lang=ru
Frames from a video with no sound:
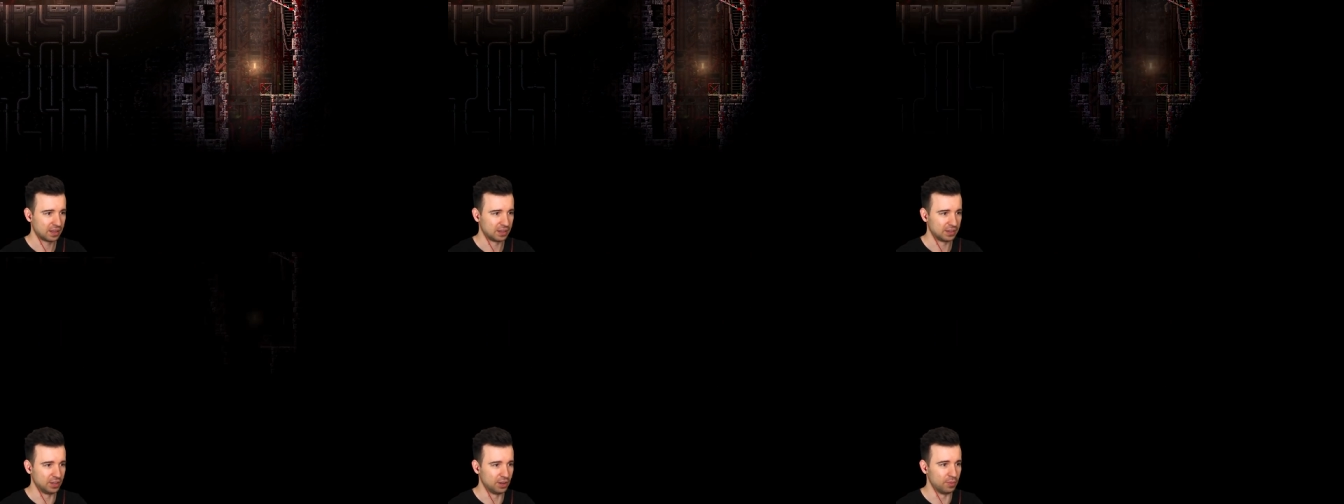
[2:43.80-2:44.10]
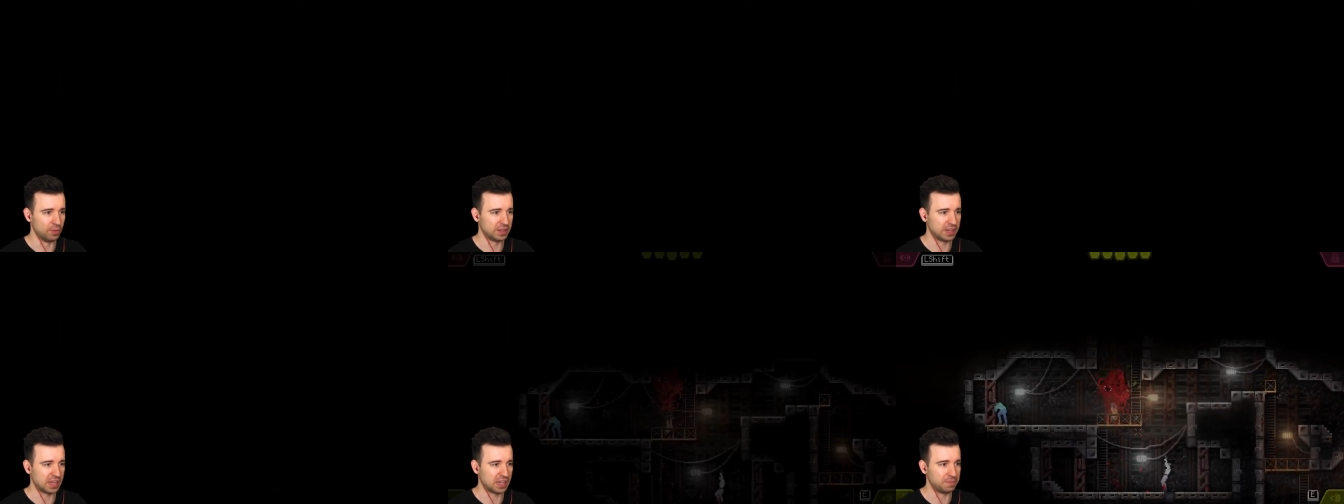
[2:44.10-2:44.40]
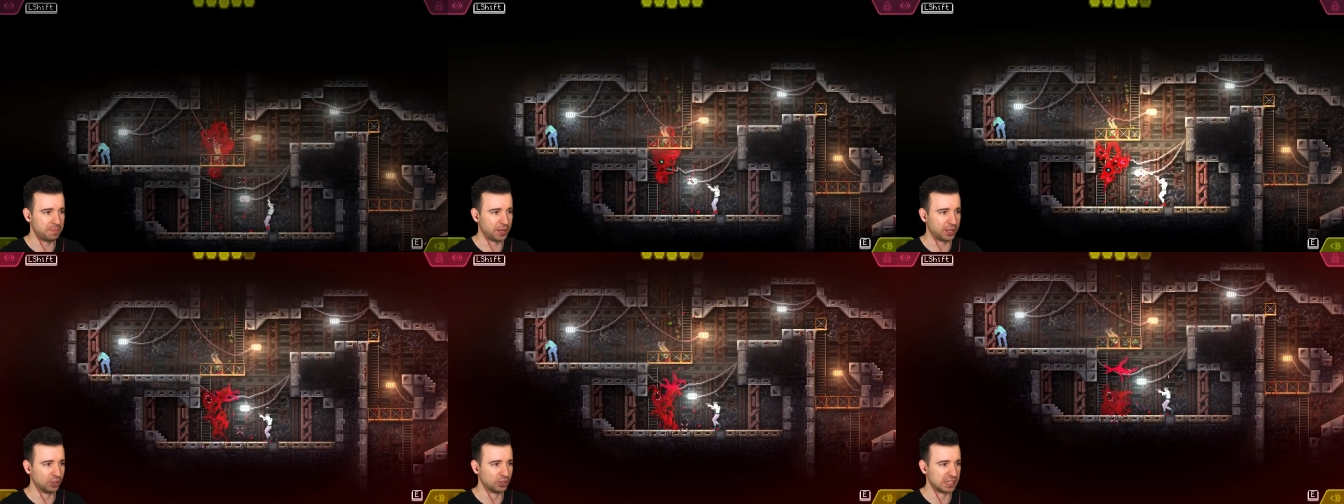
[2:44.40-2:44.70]
Думал, я не
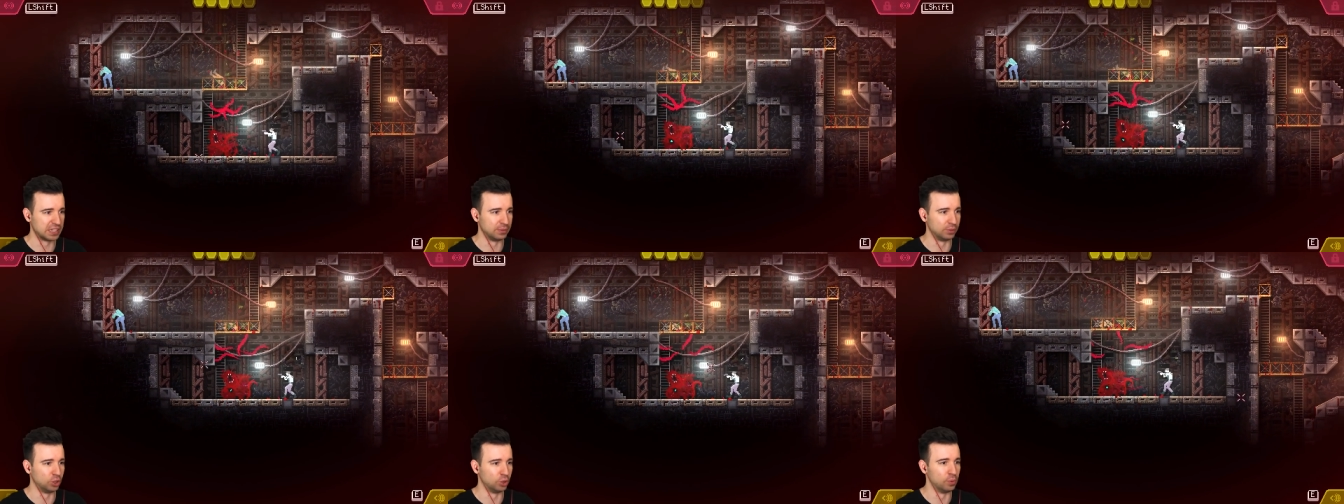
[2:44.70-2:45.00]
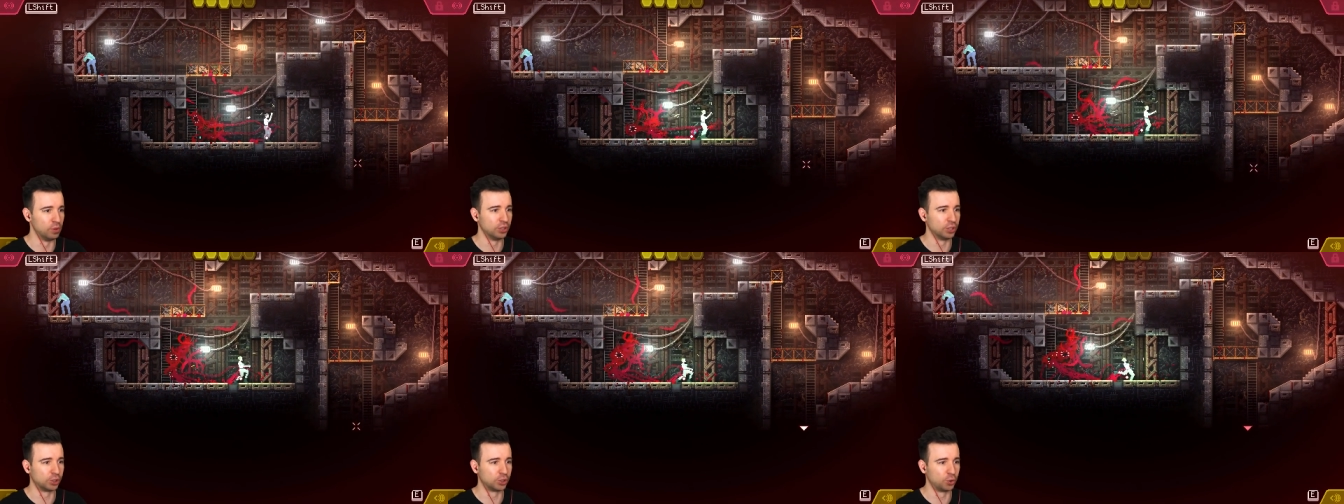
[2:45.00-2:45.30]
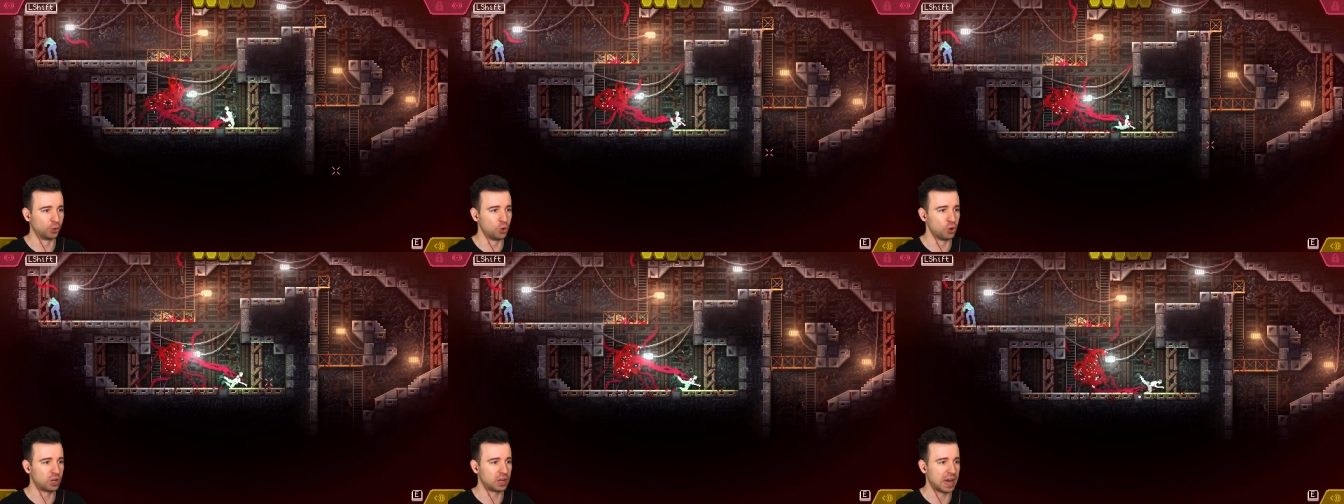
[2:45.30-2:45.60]
приду за ним. Думал, на
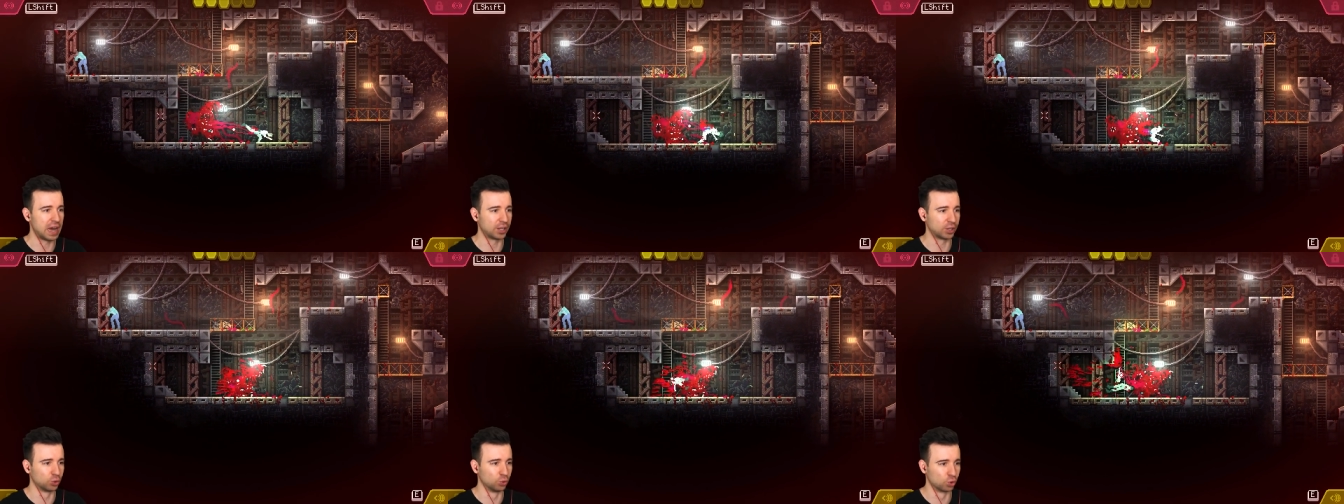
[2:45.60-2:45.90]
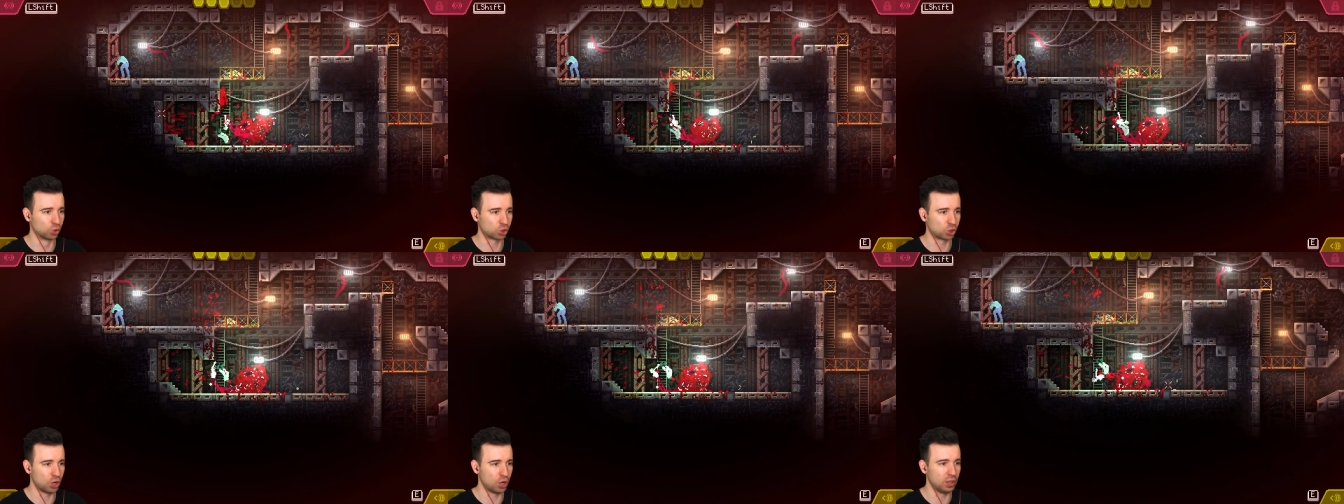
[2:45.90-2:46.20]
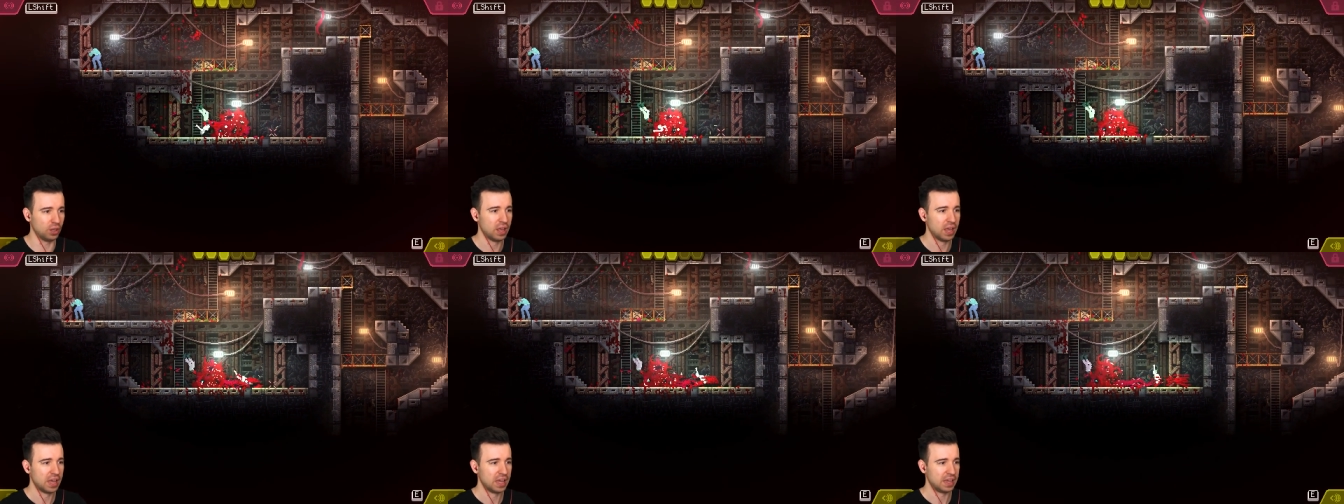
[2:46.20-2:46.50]
другую карту
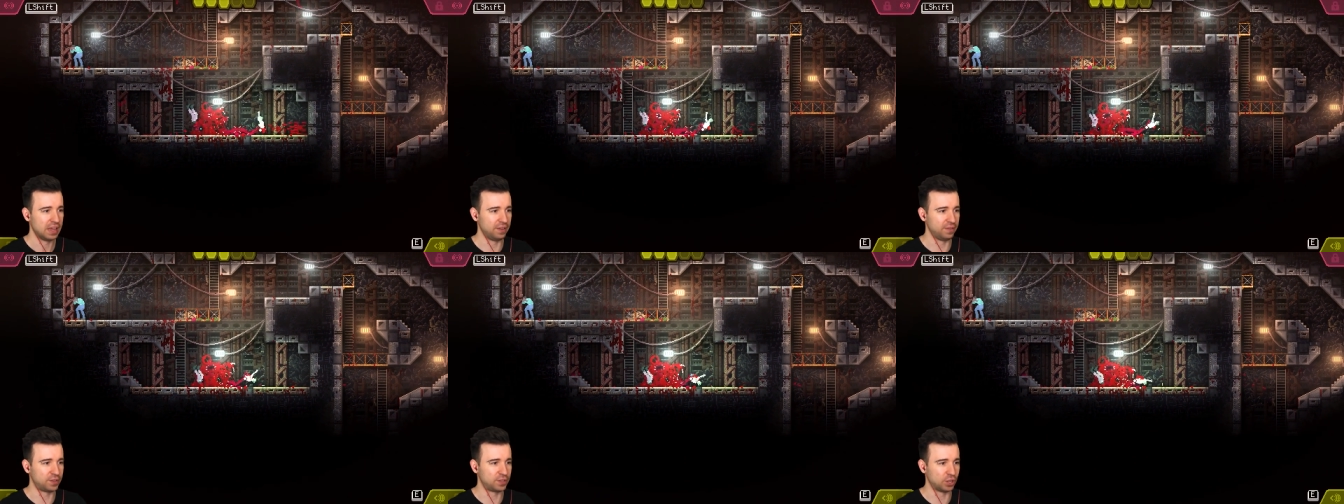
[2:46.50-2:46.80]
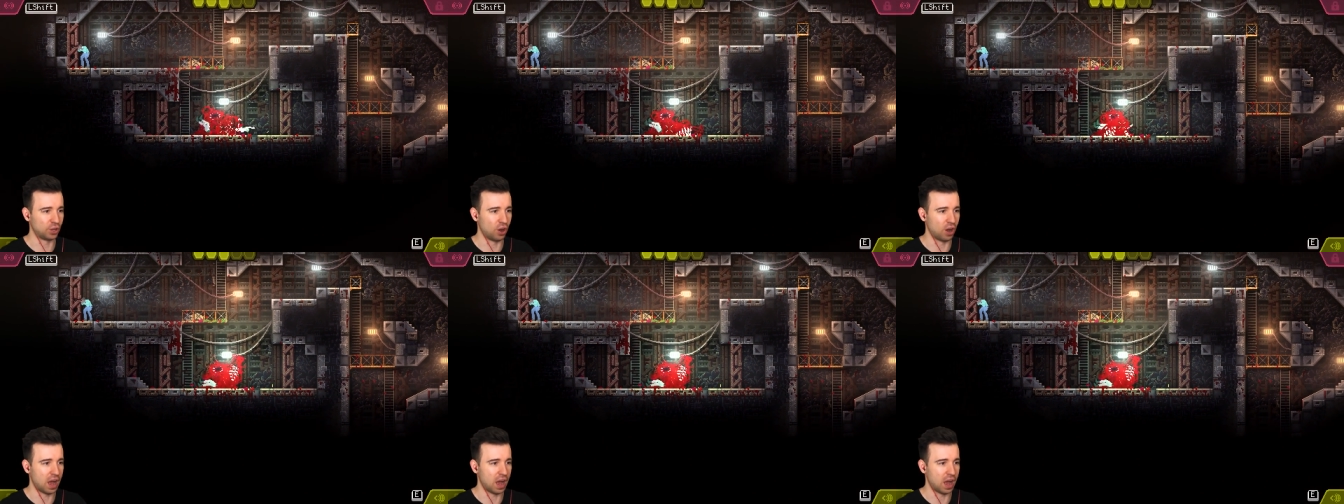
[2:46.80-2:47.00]
ушел, и все.